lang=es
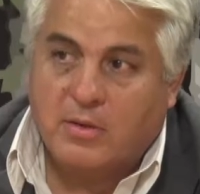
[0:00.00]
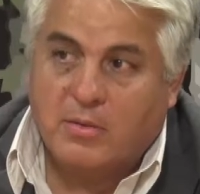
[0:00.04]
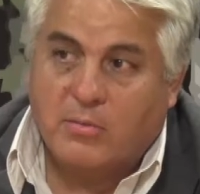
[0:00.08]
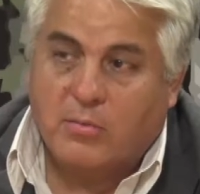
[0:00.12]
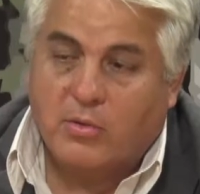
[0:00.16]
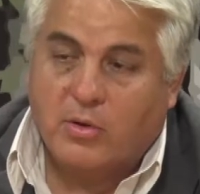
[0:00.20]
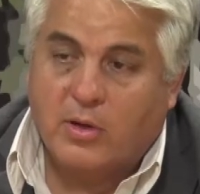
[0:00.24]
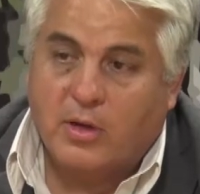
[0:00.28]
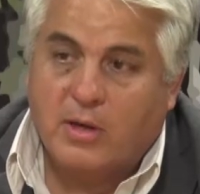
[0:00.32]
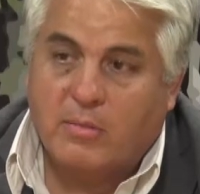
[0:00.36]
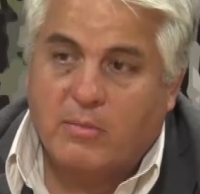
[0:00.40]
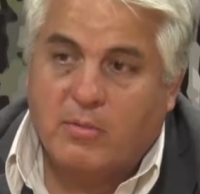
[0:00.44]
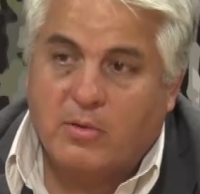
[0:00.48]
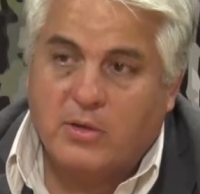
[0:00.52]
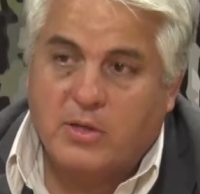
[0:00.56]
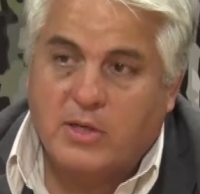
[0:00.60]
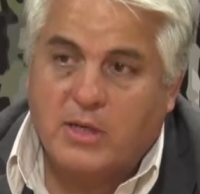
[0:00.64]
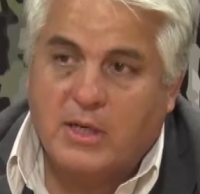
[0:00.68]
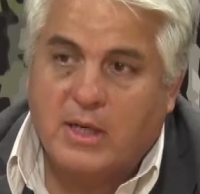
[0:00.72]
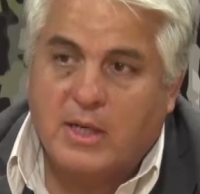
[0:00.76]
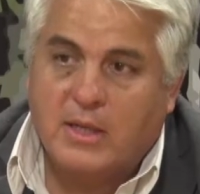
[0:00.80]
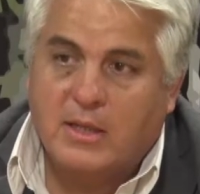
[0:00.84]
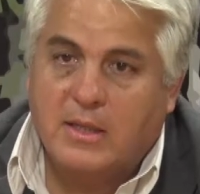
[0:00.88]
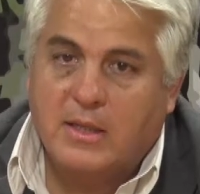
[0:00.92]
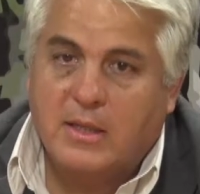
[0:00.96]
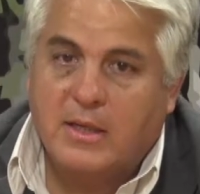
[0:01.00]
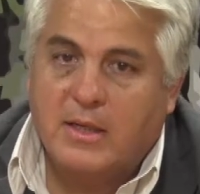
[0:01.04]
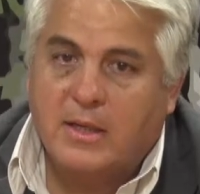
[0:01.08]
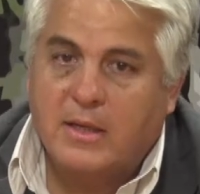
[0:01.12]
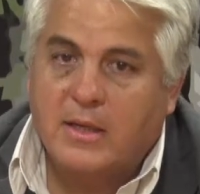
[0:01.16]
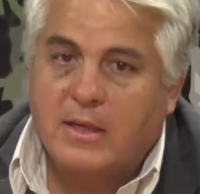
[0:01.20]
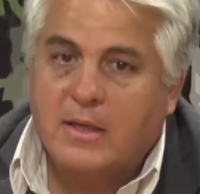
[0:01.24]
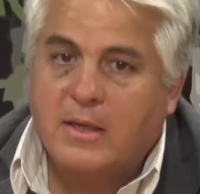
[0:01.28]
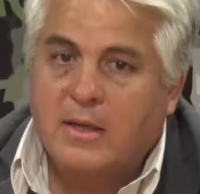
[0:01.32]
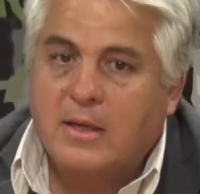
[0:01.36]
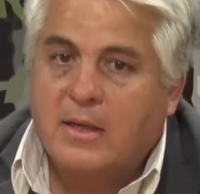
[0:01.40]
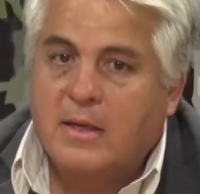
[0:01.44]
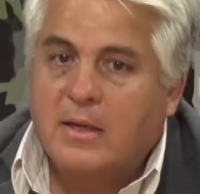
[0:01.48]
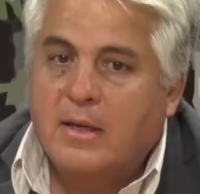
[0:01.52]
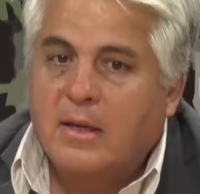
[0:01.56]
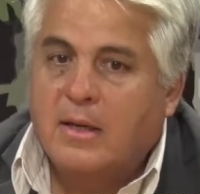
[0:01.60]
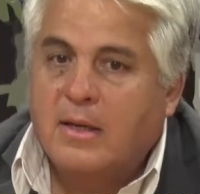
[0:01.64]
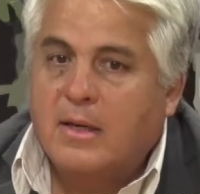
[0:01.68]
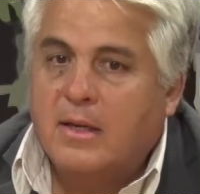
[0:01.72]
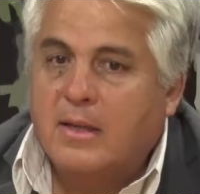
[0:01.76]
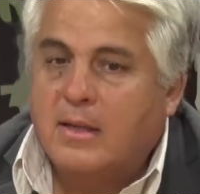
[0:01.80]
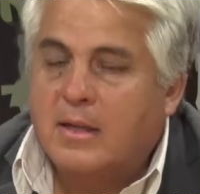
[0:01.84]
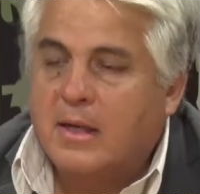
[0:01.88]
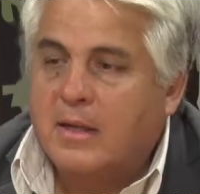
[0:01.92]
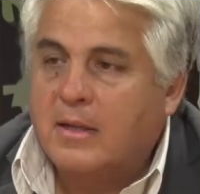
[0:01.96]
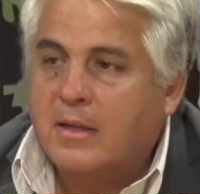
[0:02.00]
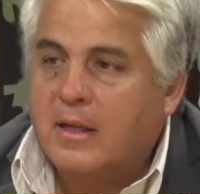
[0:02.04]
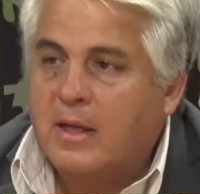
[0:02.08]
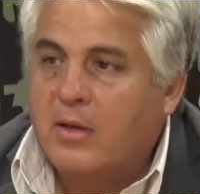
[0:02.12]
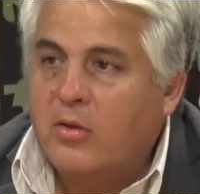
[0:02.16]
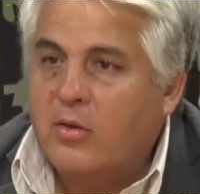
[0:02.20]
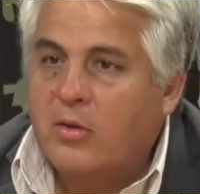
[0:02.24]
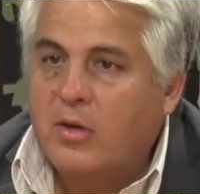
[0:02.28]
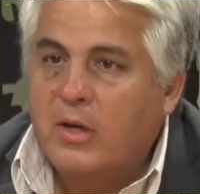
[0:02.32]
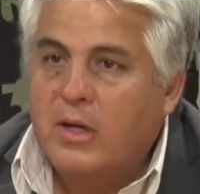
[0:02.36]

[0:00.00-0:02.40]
Por ejemplo, Chile tiene tratados